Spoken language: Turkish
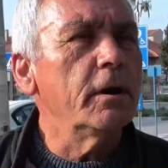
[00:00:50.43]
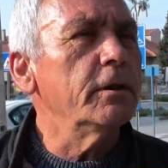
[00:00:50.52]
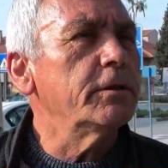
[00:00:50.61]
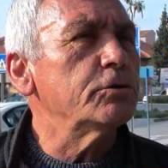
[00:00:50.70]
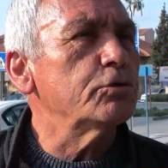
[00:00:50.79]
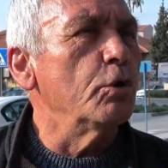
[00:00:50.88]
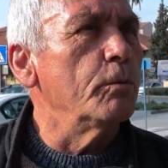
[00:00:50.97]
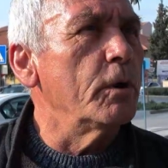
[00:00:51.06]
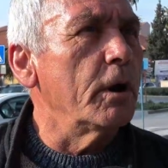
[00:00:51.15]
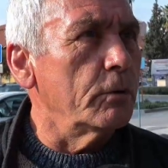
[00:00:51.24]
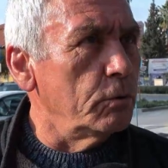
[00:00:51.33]
Kalitesiz
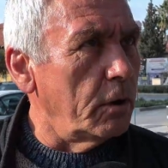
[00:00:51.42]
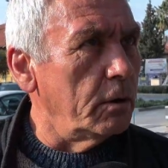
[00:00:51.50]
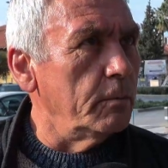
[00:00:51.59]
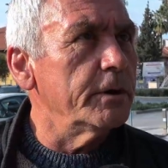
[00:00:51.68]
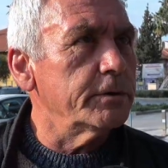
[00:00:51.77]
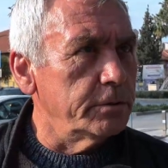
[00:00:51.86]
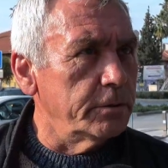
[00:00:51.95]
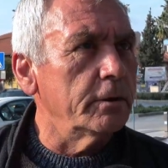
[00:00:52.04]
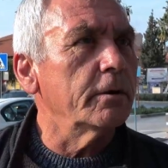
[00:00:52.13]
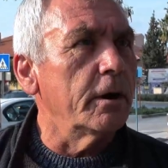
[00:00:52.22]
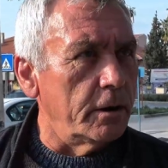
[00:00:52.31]
kömürlerin
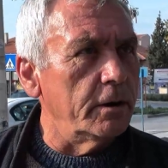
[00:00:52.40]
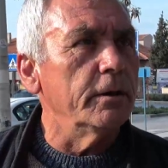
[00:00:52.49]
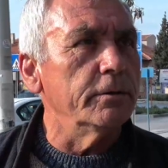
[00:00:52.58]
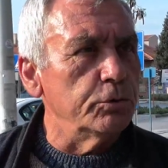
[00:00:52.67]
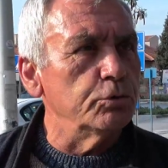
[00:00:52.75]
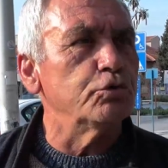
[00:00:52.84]
kullanılmasından kaynaklandığını